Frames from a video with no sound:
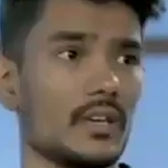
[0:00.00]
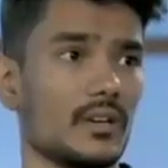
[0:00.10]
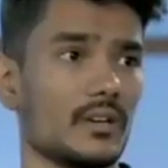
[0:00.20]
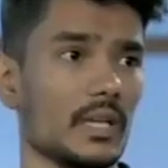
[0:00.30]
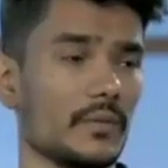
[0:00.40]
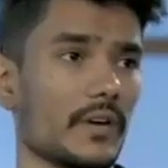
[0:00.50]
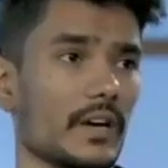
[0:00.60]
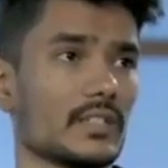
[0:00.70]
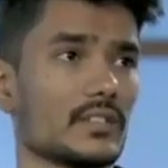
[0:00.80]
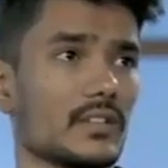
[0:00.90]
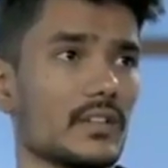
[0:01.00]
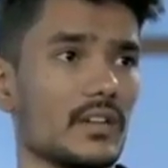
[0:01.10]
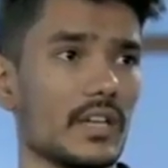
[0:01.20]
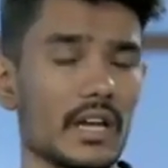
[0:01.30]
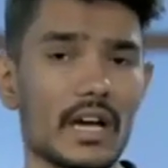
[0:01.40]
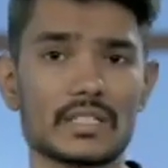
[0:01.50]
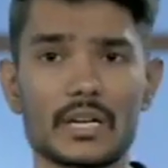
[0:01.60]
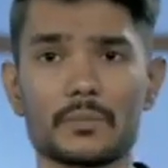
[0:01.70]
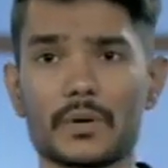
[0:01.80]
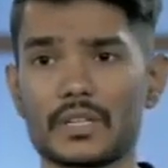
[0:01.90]
टीम फाइट्स लेना
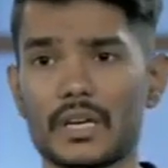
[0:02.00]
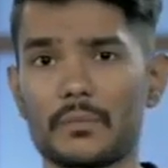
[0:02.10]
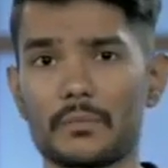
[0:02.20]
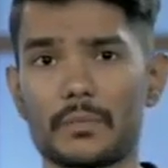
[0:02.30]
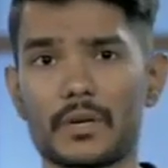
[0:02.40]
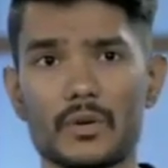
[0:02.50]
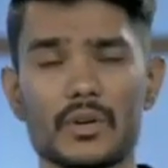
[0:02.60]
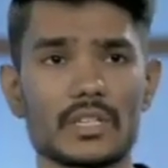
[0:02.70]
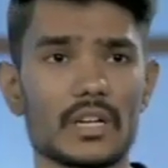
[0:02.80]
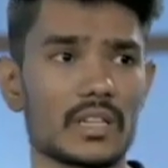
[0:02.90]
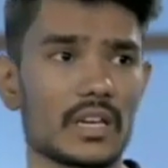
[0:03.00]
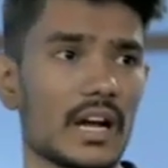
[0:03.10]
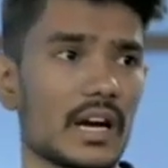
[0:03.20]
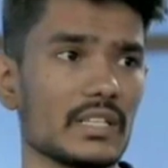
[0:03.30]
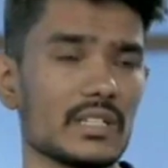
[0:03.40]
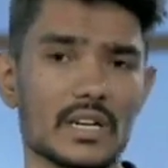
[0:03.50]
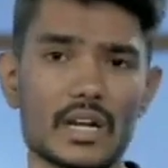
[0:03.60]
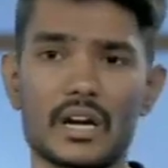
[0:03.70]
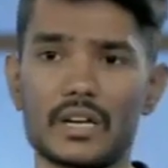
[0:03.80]
आसान पड़ता है पर मेरे को ऐसा लगता है गाड़ी चलाना हार्ड